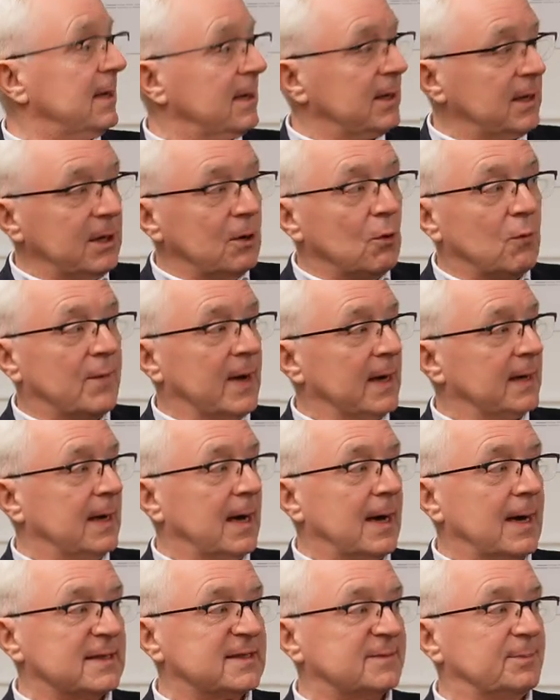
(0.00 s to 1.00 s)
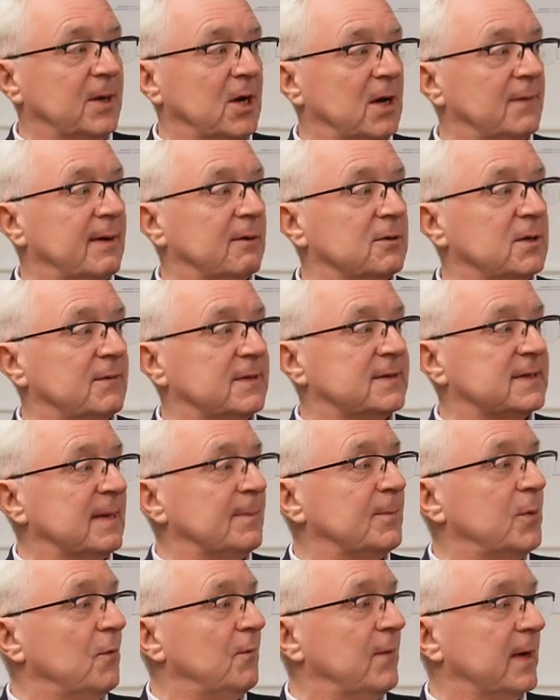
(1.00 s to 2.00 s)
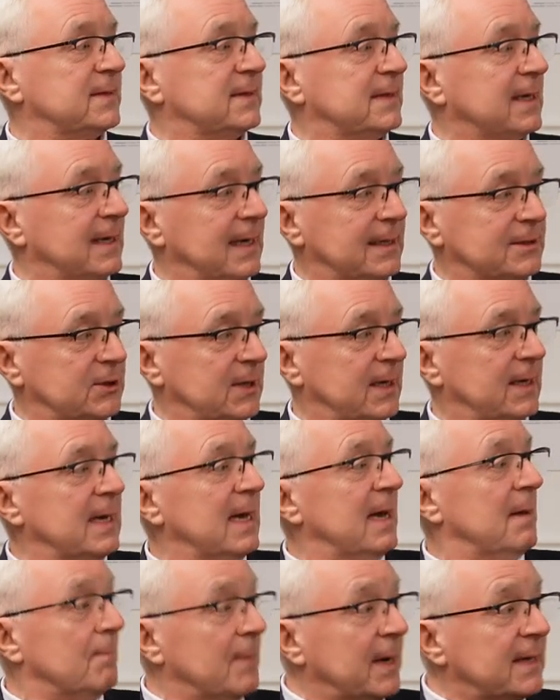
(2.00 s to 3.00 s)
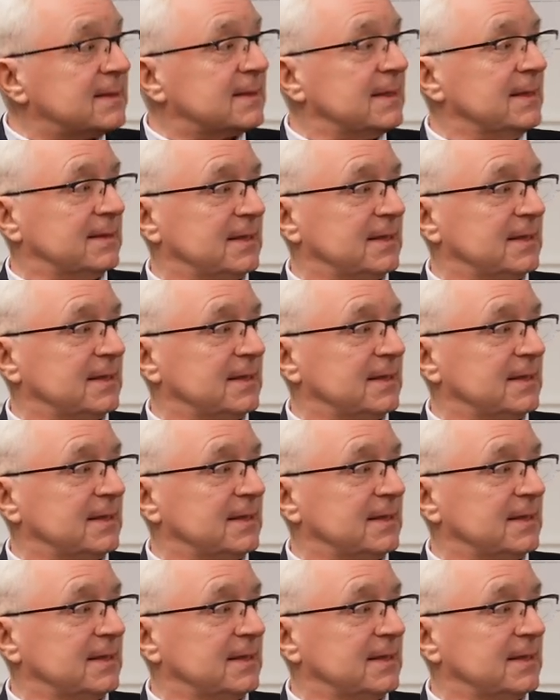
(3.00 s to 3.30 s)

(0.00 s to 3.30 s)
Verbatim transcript: i uwaga, aspirował do występu w ekstraklasie męski